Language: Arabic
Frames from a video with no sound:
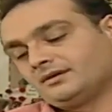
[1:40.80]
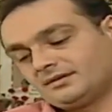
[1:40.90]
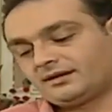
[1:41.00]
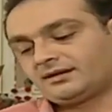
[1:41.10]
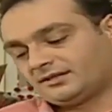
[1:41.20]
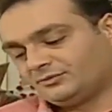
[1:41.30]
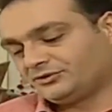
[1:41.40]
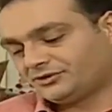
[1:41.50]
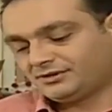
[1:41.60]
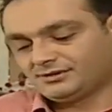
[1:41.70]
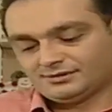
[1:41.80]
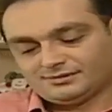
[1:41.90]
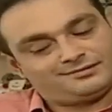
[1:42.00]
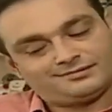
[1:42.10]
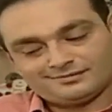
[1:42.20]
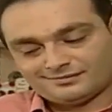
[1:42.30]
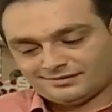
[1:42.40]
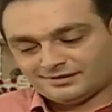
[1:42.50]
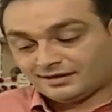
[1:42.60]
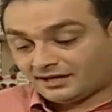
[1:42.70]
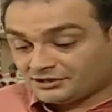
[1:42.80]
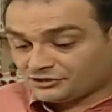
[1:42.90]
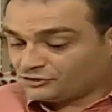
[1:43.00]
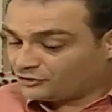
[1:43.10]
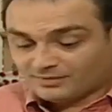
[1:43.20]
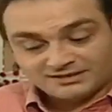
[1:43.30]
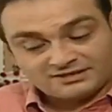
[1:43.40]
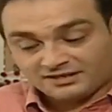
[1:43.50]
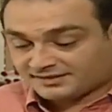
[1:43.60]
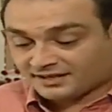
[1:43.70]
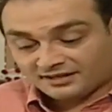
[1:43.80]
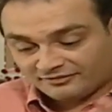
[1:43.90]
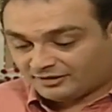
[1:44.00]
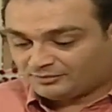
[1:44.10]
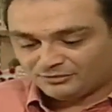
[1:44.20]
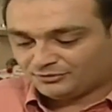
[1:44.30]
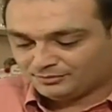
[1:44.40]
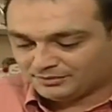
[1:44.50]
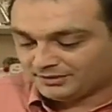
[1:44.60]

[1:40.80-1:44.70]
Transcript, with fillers: سكرتي بوشي رح يجي يوم ما تقدري تسكري فيه بنوب